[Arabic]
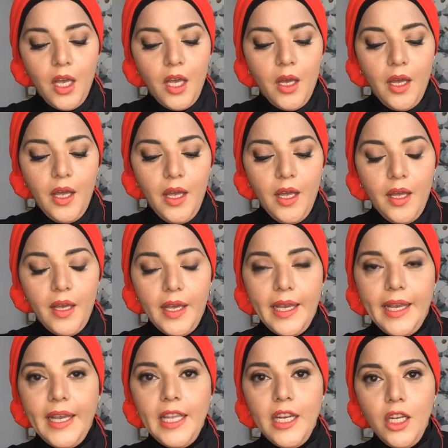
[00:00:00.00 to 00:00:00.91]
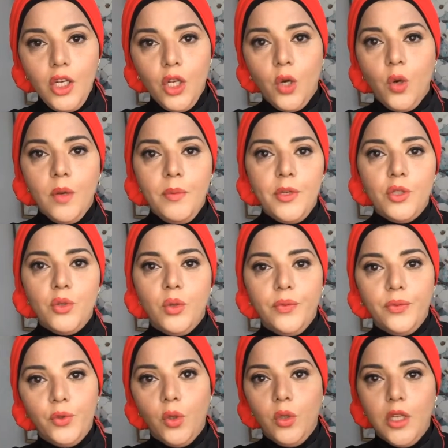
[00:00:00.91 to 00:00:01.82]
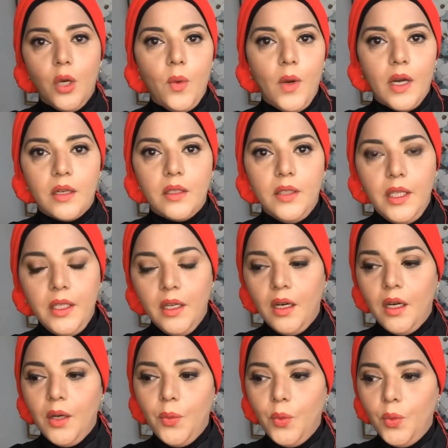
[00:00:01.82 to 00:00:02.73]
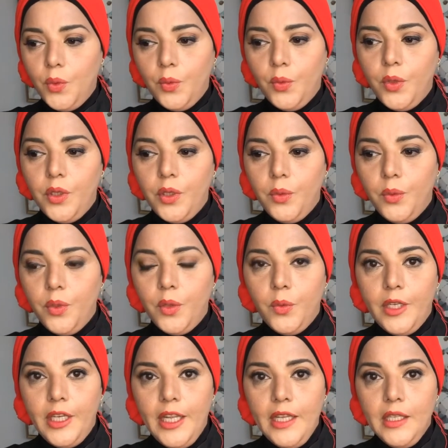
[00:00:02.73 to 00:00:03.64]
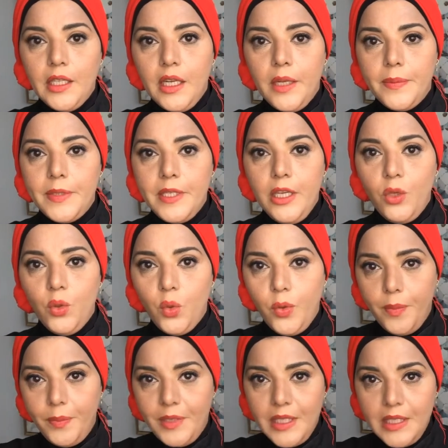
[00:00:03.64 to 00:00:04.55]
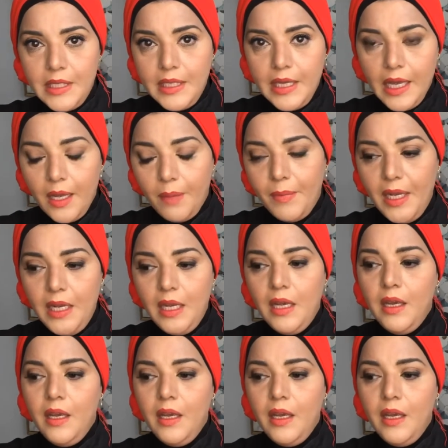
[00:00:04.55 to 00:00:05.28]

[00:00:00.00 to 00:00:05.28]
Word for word: آه، غير ان هو بيشوف طولنا وعرضنا واللي احنا لابسينه ويبتدي يعمل